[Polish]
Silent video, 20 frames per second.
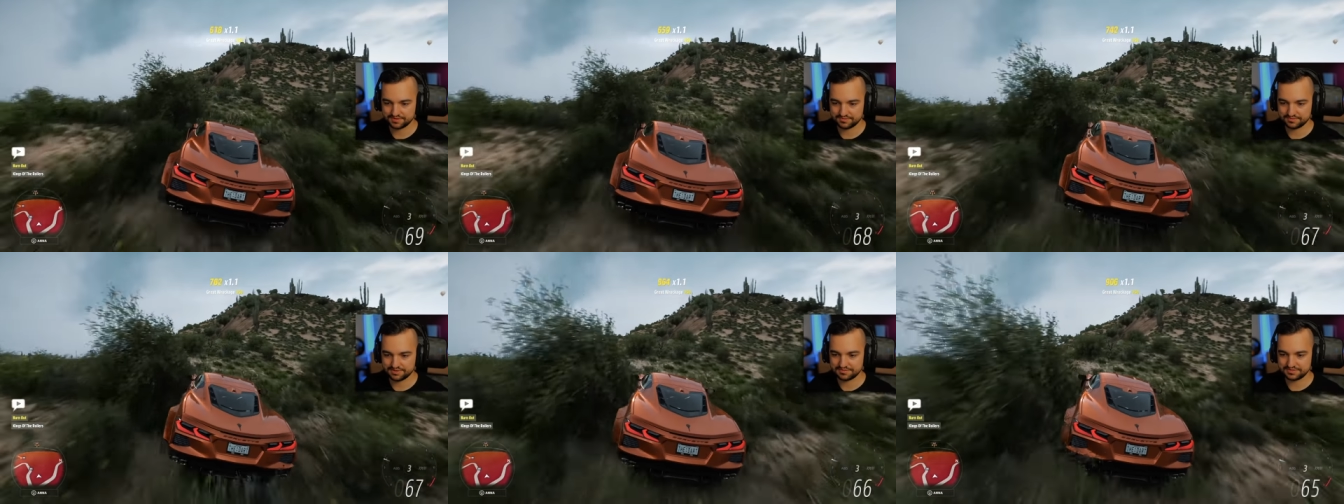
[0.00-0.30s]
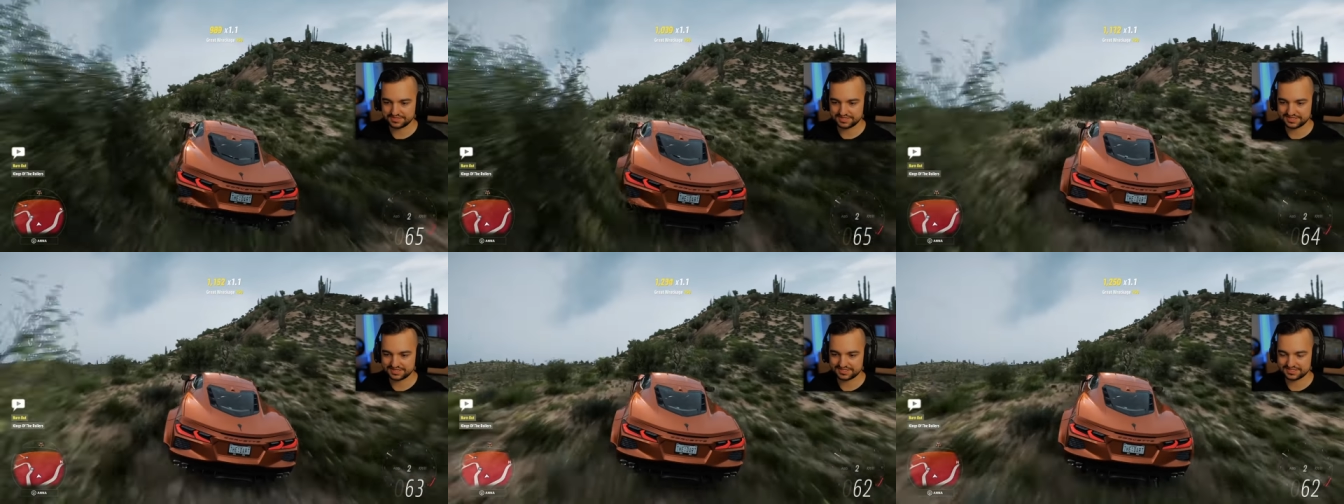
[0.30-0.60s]

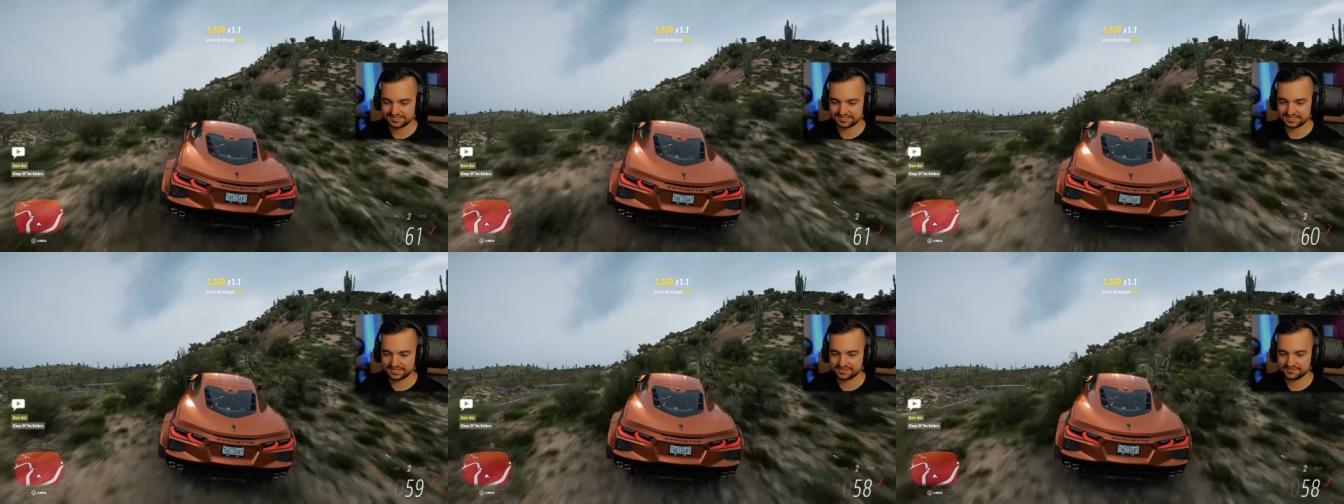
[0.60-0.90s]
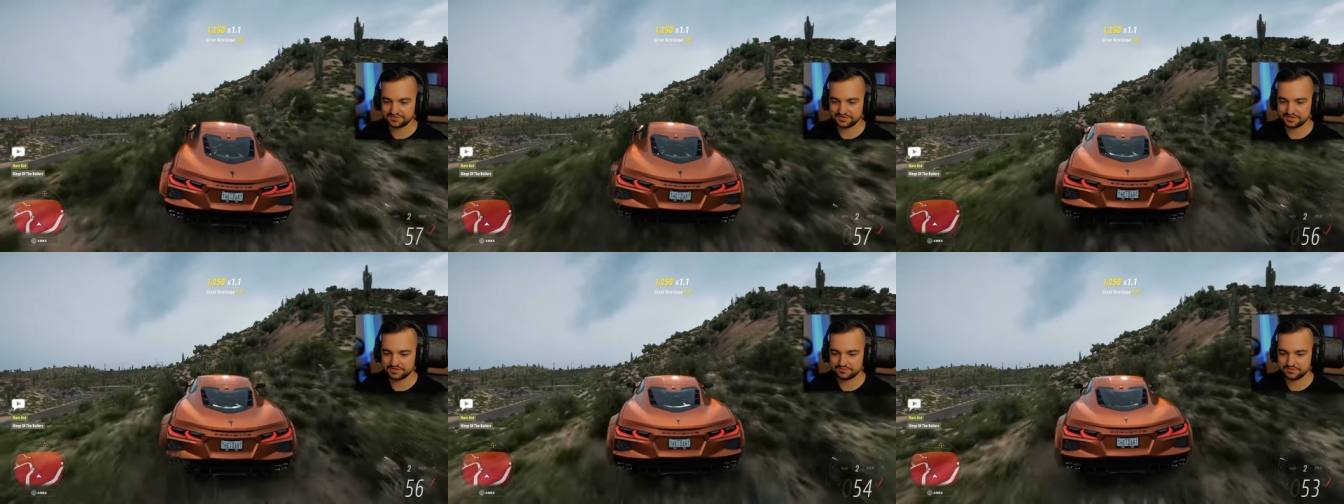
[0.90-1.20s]
Mamy teraz
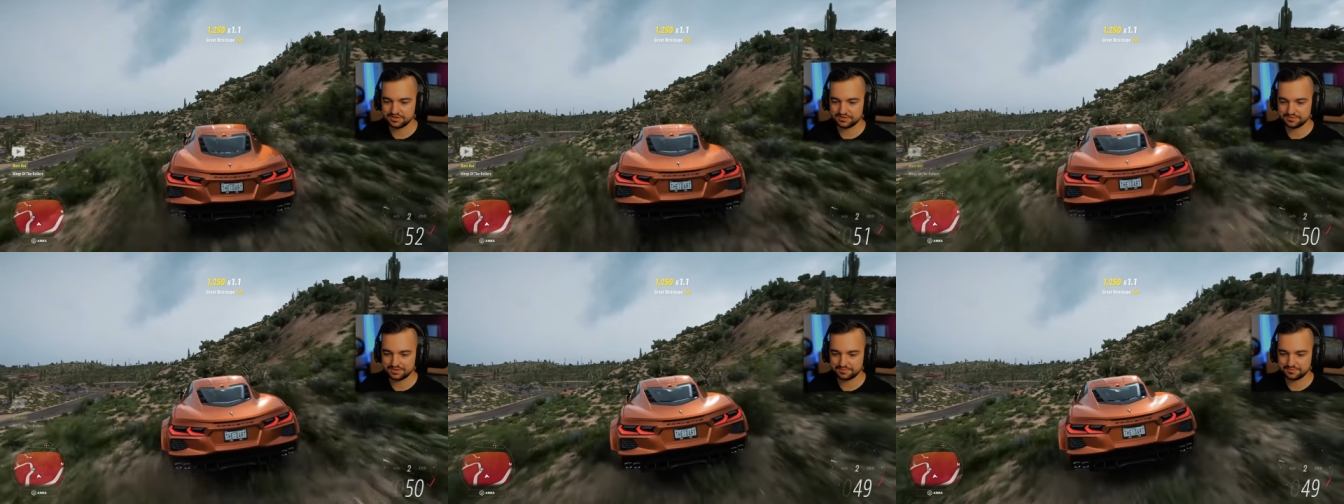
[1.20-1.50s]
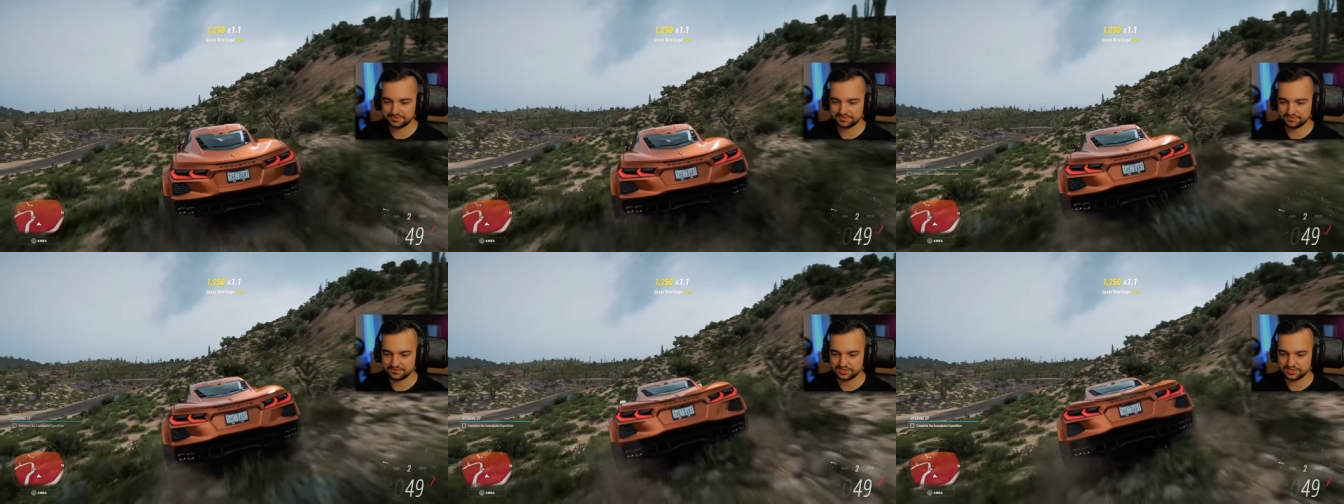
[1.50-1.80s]
strefę na
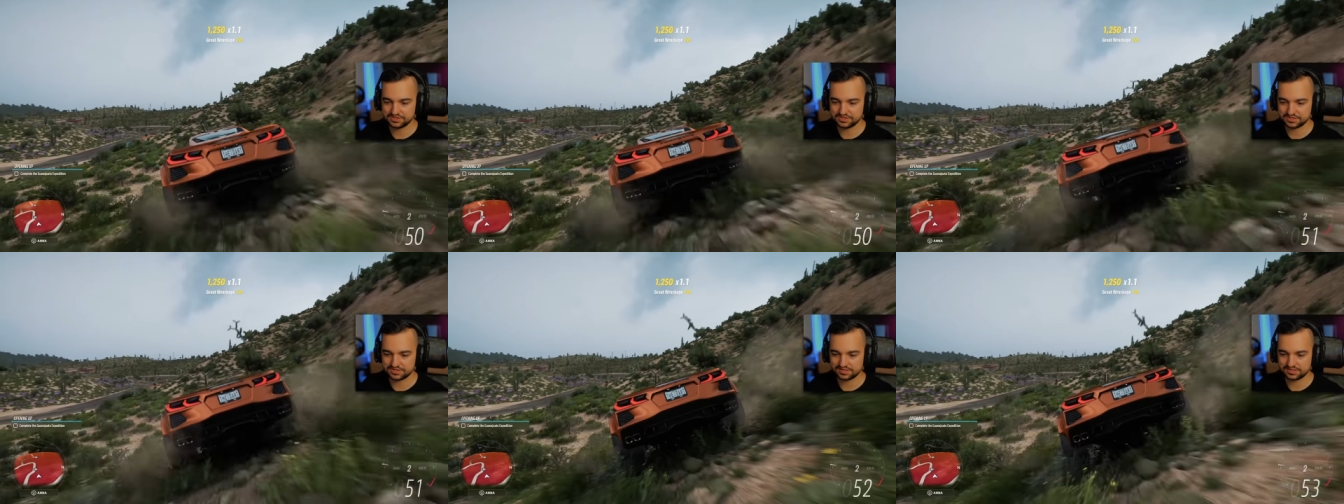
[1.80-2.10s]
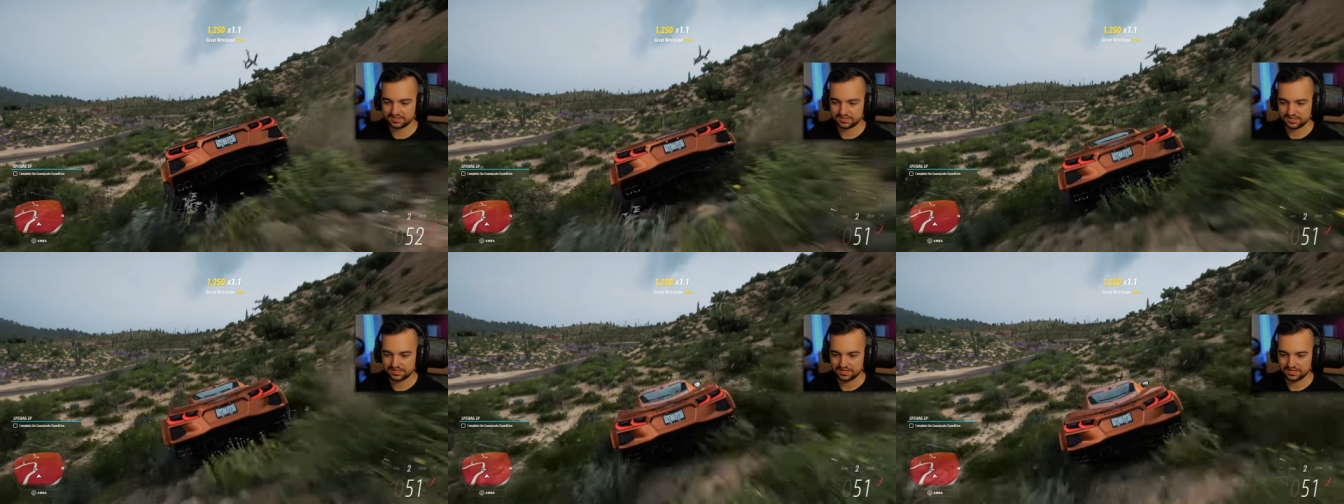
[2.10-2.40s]
minimapie, widzicie?